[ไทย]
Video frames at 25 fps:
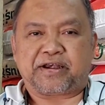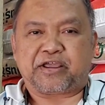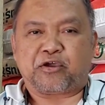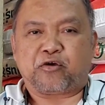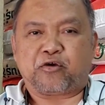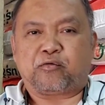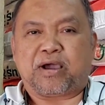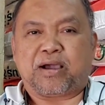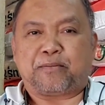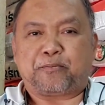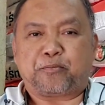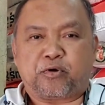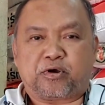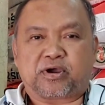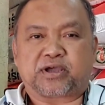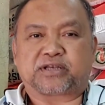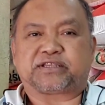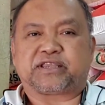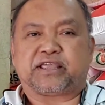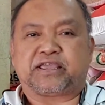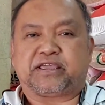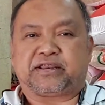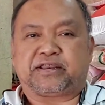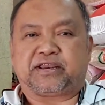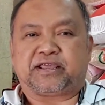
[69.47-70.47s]
เร็วกว่าปก
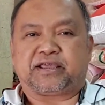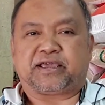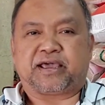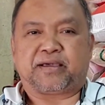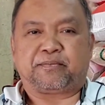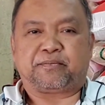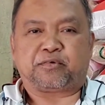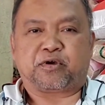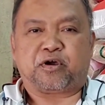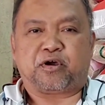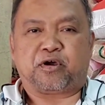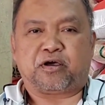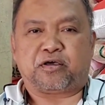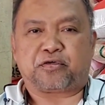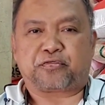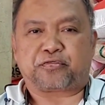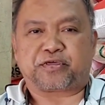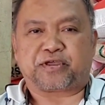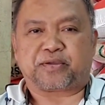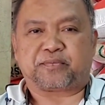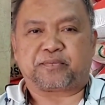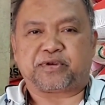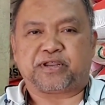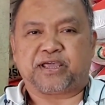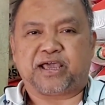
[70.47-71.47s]
ตินะครับ ก็
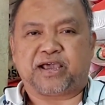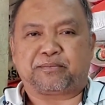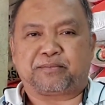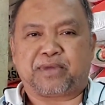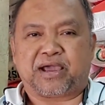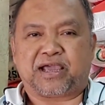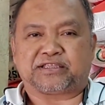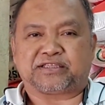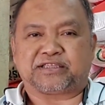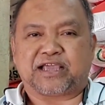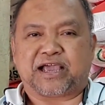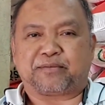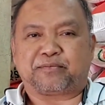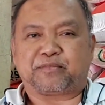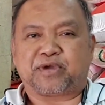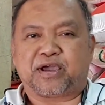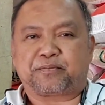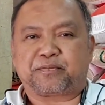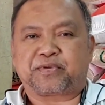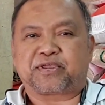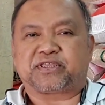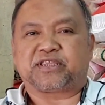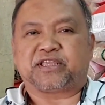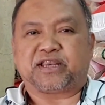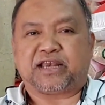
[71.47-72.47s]
สืบเนื่องมาจากเมื่อ
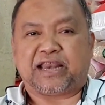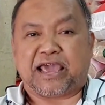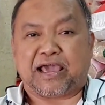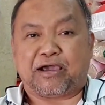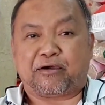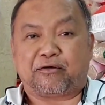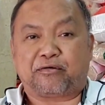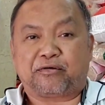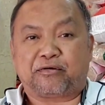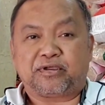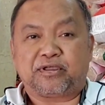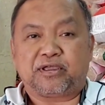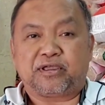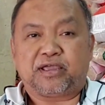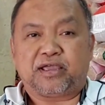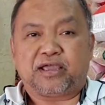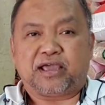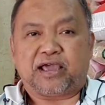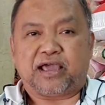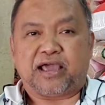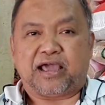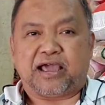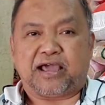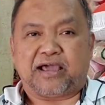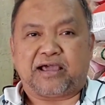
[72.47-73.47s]
ปีที่แล้ว
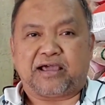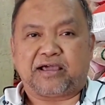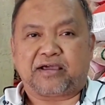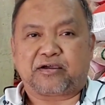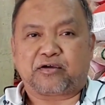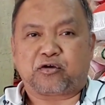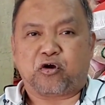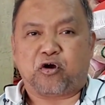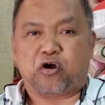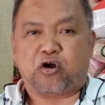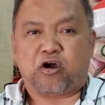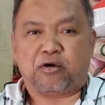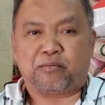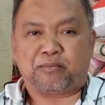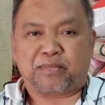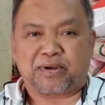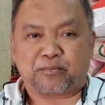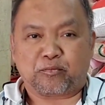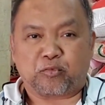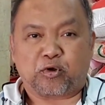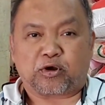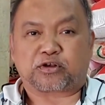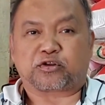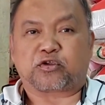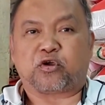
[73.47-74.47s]
อของมัน
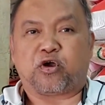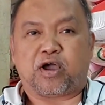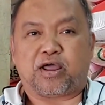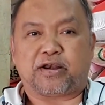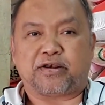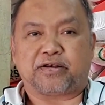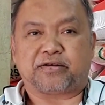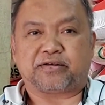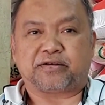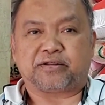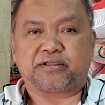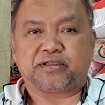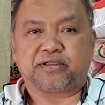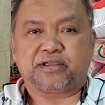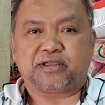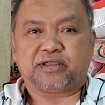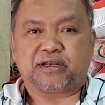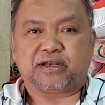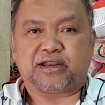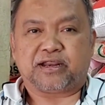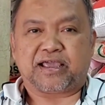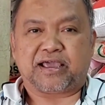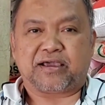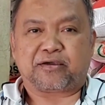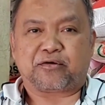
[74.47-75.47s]
หมดก่อน
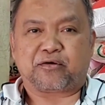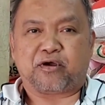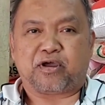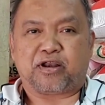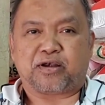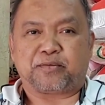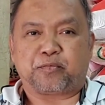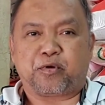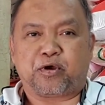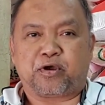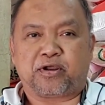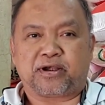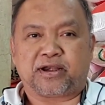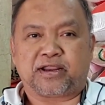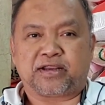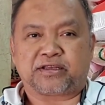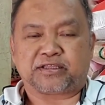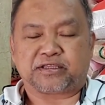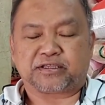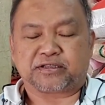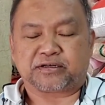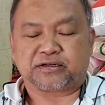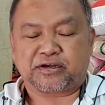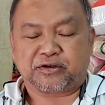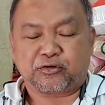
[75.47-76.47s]
นะฮะก่อนพอใน
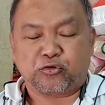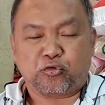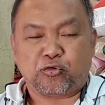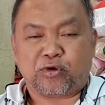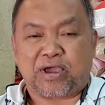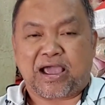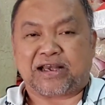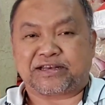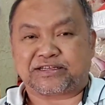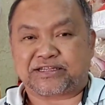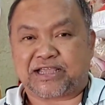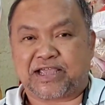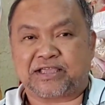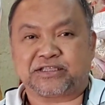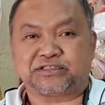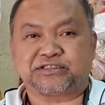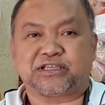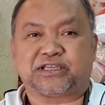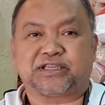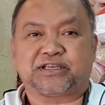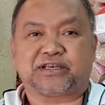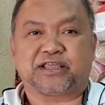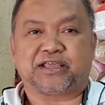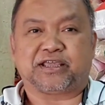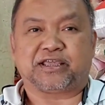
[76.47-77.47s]
ถึงฤดูการใช้จ
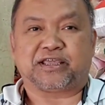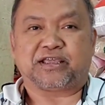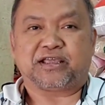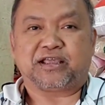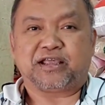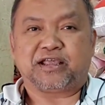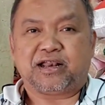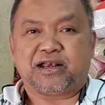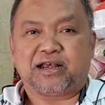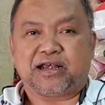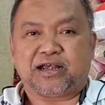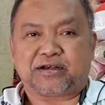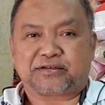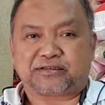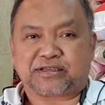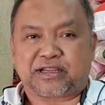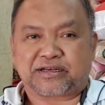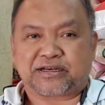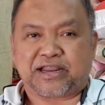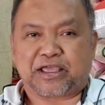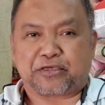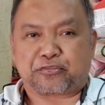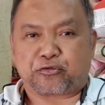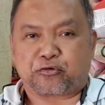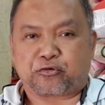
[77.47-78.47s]
ริงนี่ตั้
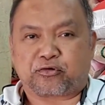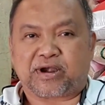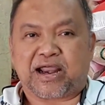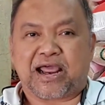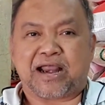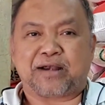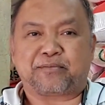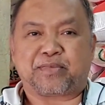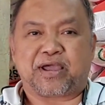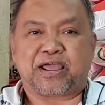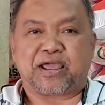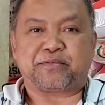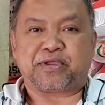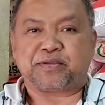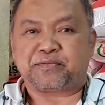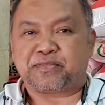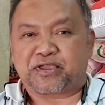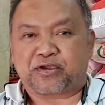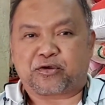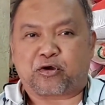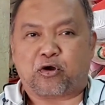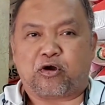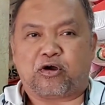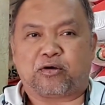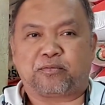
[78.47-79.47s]
งแต่สงการไปไม่
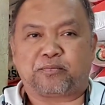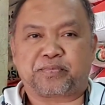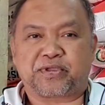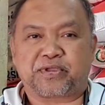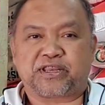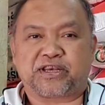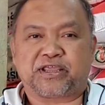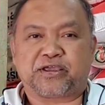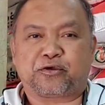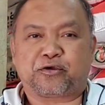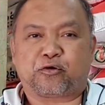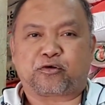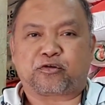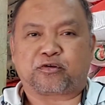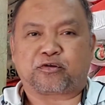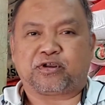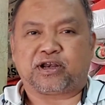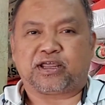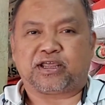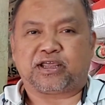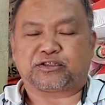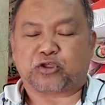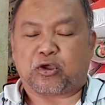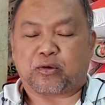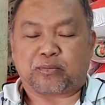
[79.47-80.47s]
มีของปีนี้คนก็
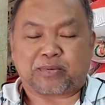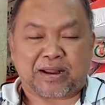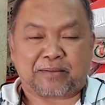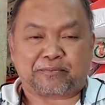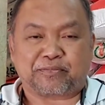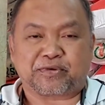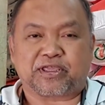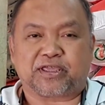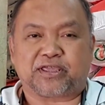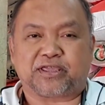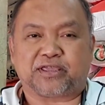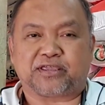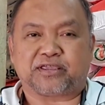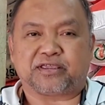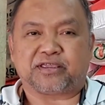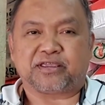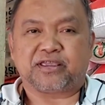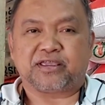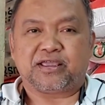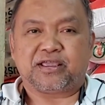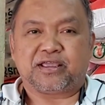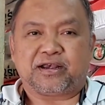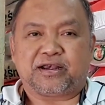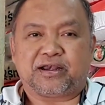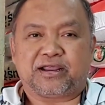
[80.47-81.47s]
เลยตอบรับดี
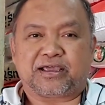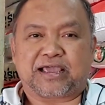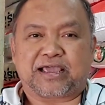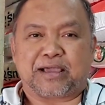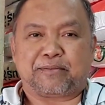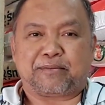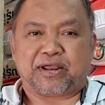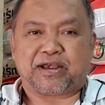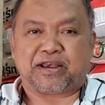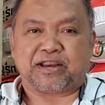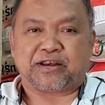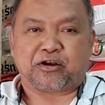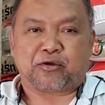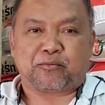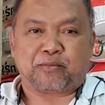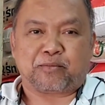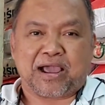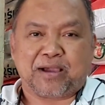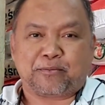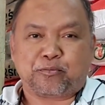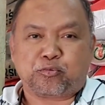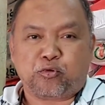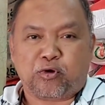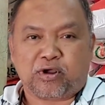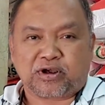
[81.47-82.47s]
ครับผมนะครับอันนี้เรา
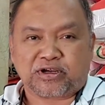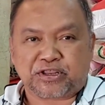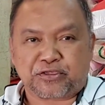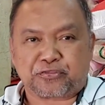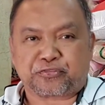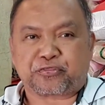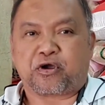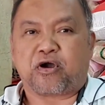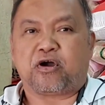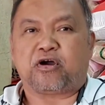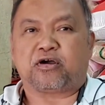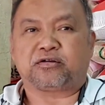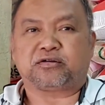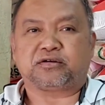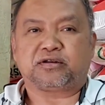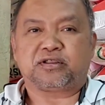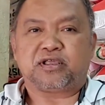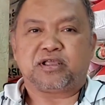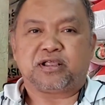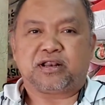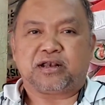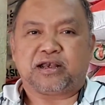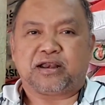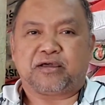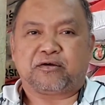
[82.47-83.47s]
มาพ่วงที่
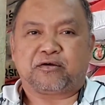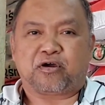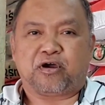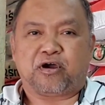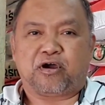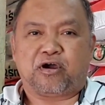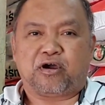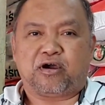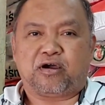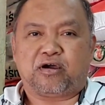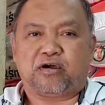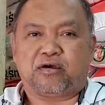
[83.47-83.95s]
2แล้วก็